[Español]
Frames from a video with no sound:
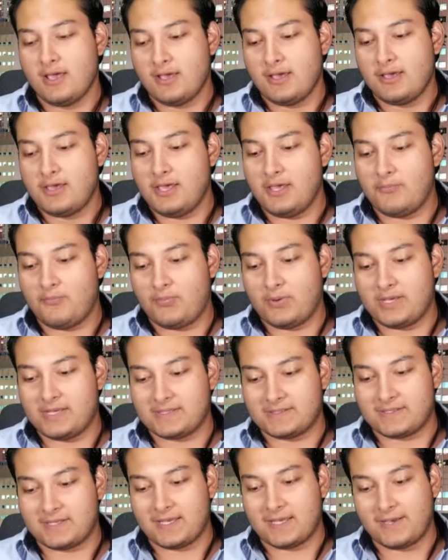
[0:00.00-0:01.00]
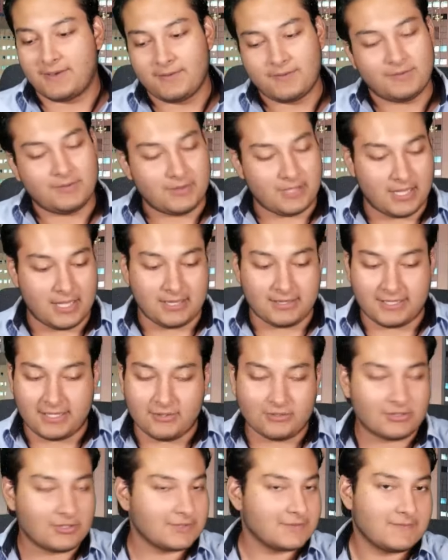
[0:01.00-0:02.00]
Y pues, entre
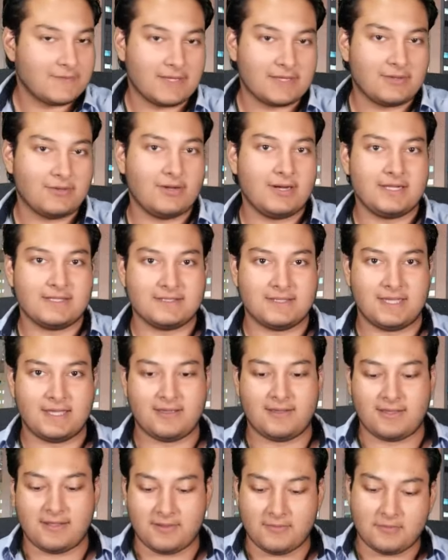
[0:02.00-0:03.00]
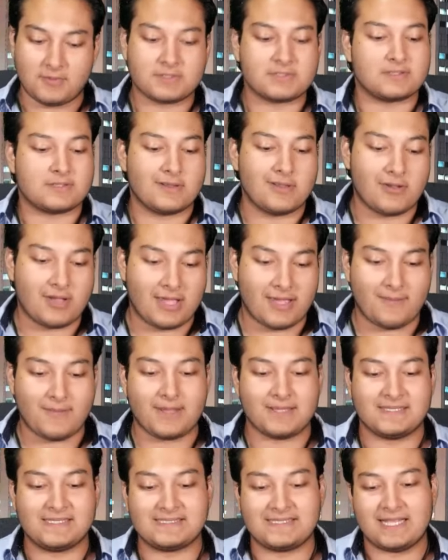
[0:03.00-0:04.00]
otros factores, que pues lo que
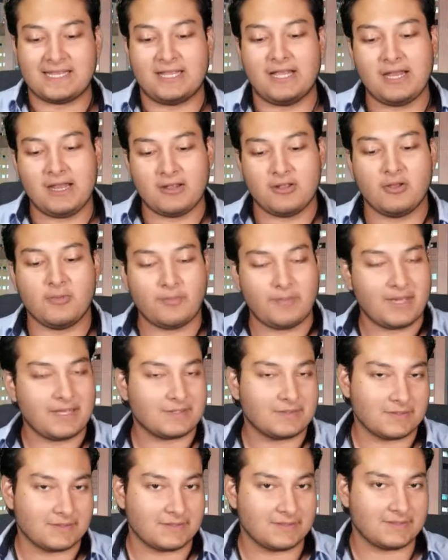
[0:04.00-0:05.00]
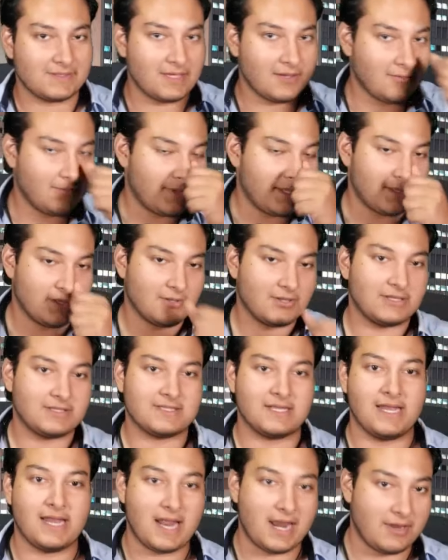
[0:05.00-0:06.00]
más está teniendo peso es este aumento del
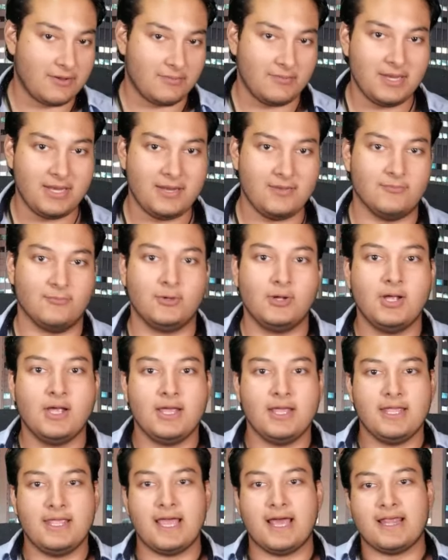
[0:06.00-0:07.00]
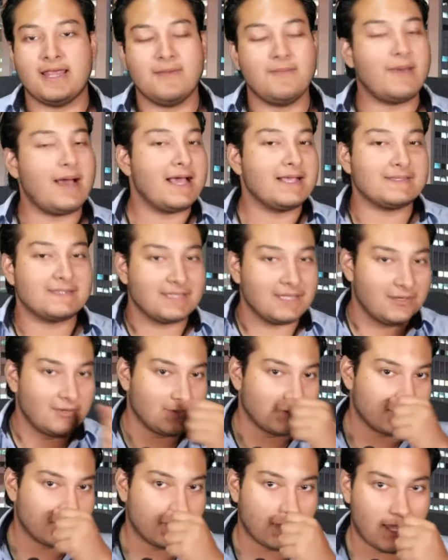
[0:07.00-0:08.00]
salario mínimo. Y además de
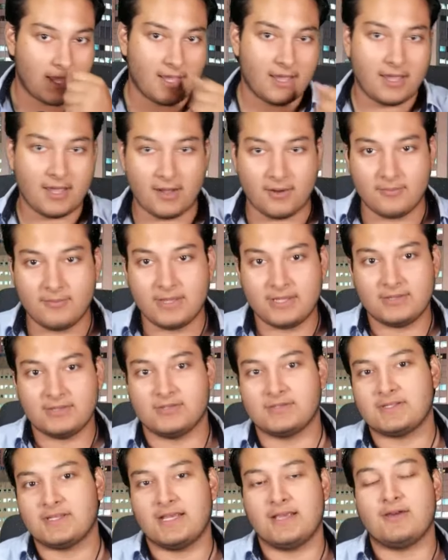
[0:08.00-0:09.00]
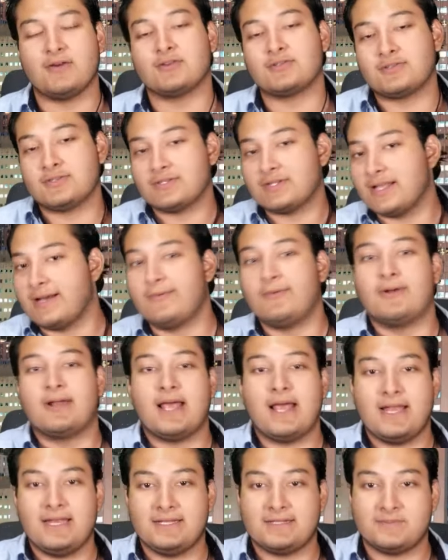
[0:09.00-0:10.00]
los eh, aumentos en costos
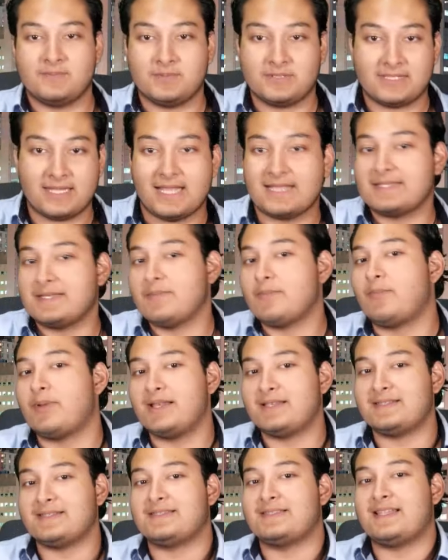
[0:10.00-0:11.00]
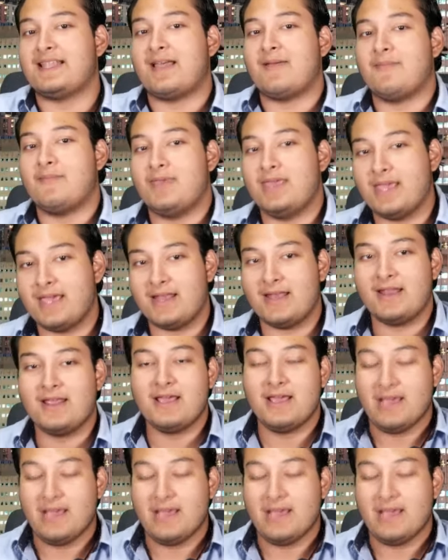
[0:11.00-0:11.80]
laborales, pues las empresas también